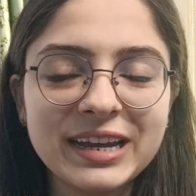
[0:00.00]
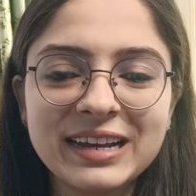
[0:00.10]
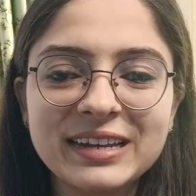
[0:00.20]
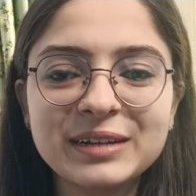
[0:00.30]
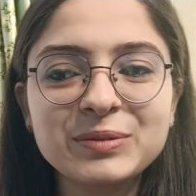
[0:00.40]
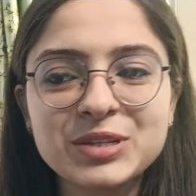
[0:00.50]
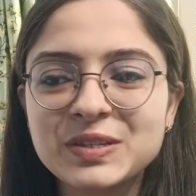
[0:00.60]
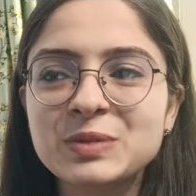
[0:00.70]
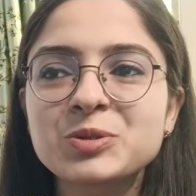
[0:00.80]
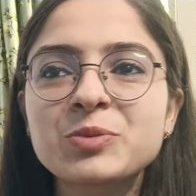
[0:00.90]
देख लेना
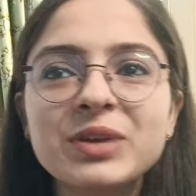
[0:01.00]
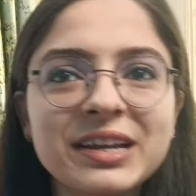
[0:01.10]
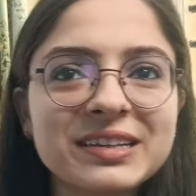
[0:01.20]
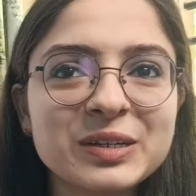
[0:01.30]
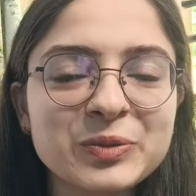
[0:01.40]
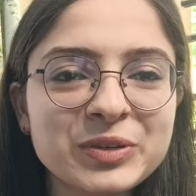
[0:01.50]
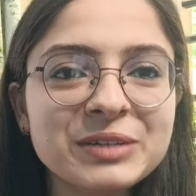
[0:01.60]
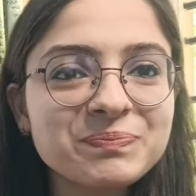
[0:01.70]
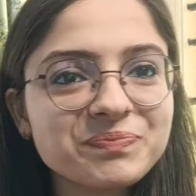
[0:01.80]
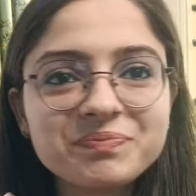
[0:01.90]
डिस्क्रिप्शन में लिंक दे दूंगी